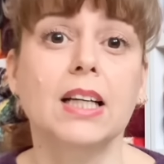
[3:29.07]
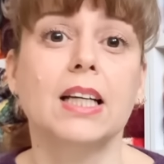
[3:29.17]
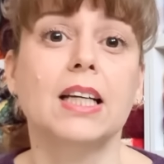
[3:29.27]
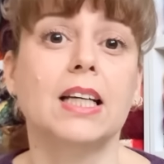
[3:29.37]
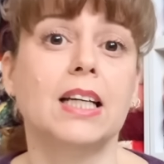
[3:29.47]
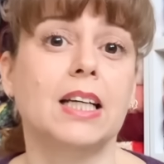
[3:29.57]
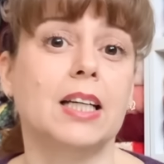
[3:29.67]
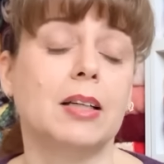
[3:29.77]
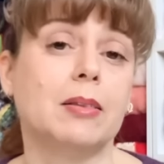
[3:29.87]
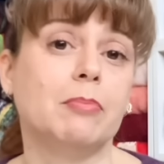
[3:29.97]

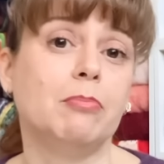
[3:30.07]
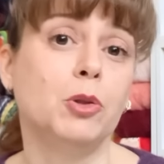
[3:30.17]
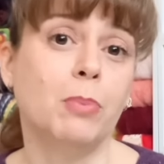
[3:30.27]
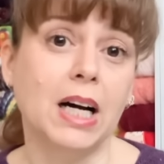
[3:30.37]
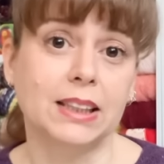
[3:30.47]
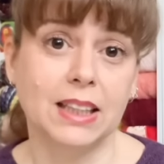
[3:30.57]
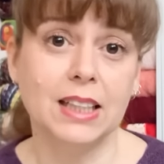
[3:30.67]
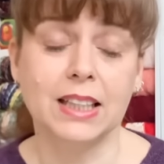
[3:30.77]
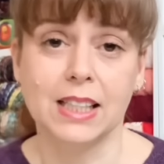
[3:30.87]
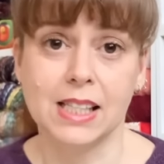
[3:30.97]
e mio padre,
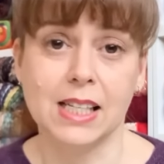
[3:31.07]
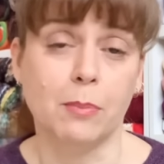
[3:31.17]
anche se